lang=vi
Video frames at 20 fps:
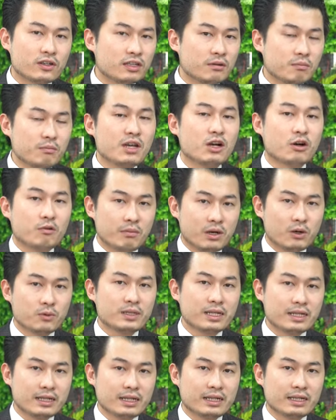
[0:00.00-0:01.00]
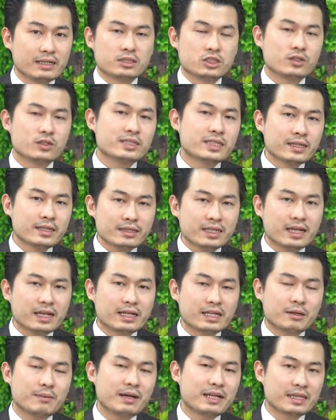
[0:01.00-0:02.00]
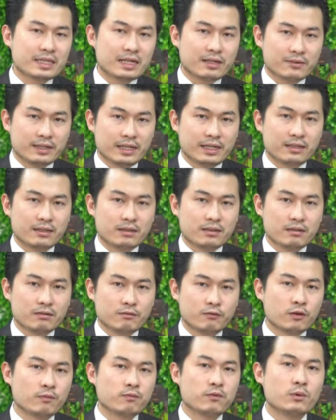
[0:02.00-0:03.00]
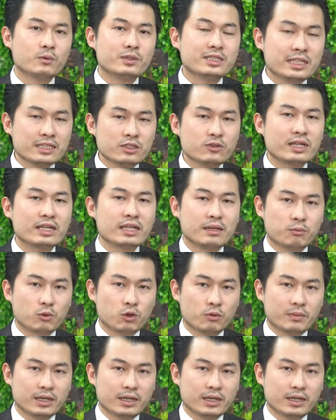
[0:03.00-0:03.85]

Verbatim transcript: những biểu mẫu nhất định do chính tay các bạn tạo nên phục vụ chính doanh nghiệp của